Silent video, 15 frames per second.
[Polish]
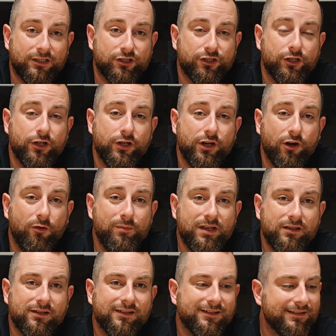tak też
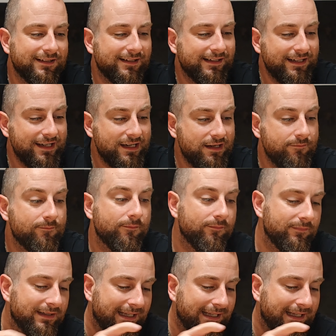robię i